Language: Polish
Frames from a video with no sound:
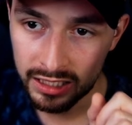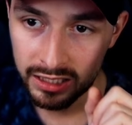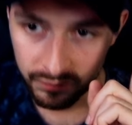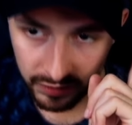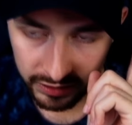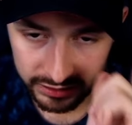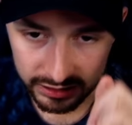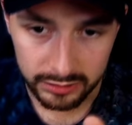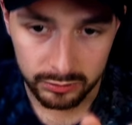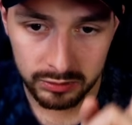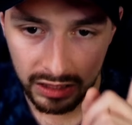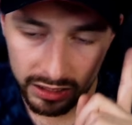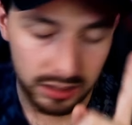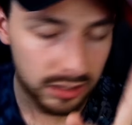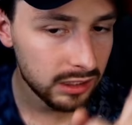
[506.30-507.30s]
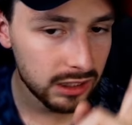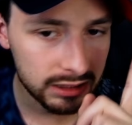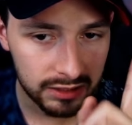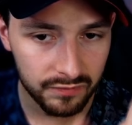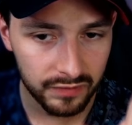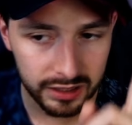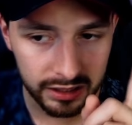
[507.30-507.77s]
Więc ja tutaj
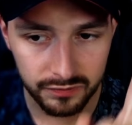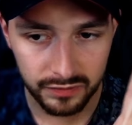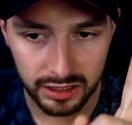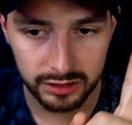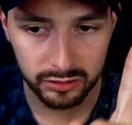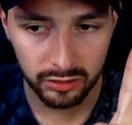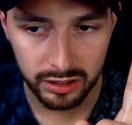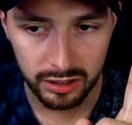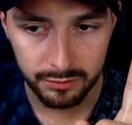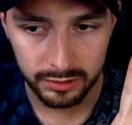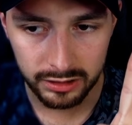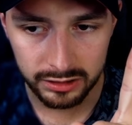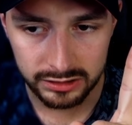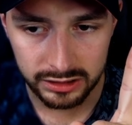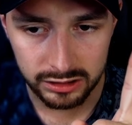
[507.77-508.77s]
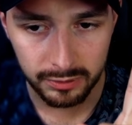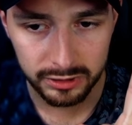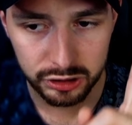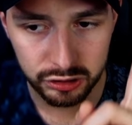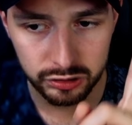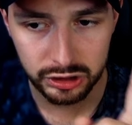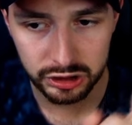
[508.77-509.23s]
jestem weryfikatorem i chcę zobaczyć,
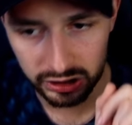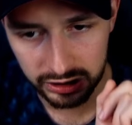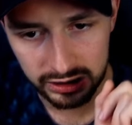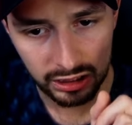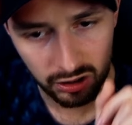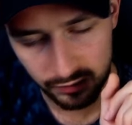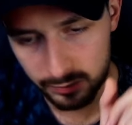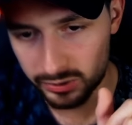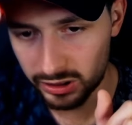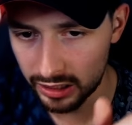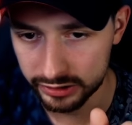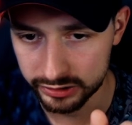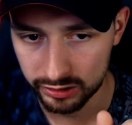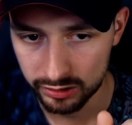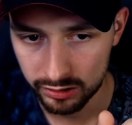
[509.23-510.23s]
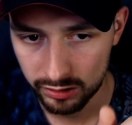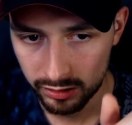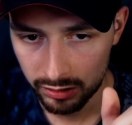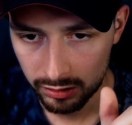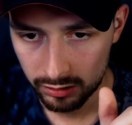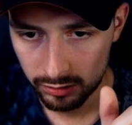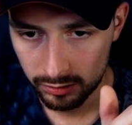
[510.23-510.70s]
czy chociaż jeden takowy przeleci.
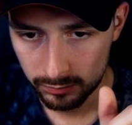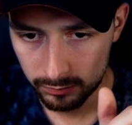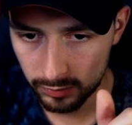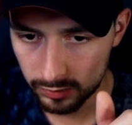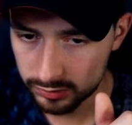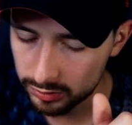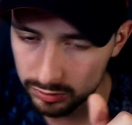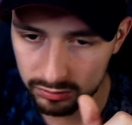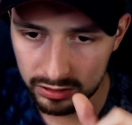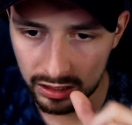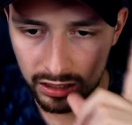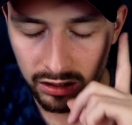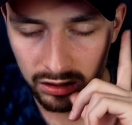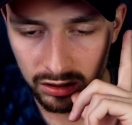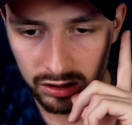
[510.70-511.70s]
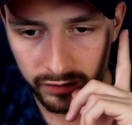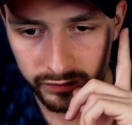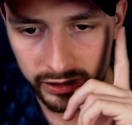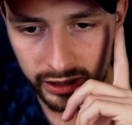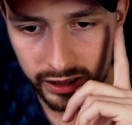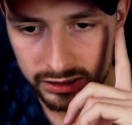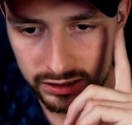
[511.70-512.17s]
Bo coś tutaj nie w
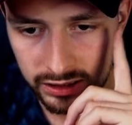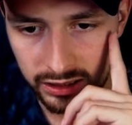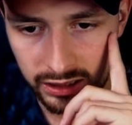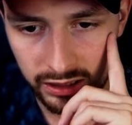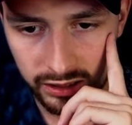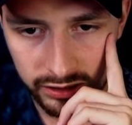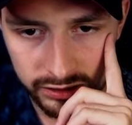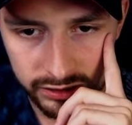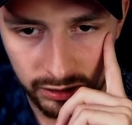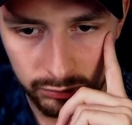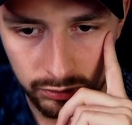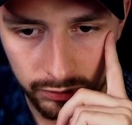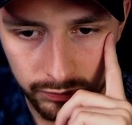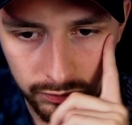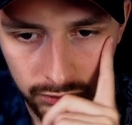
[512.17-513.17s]
tak jest. Kraken, sound off.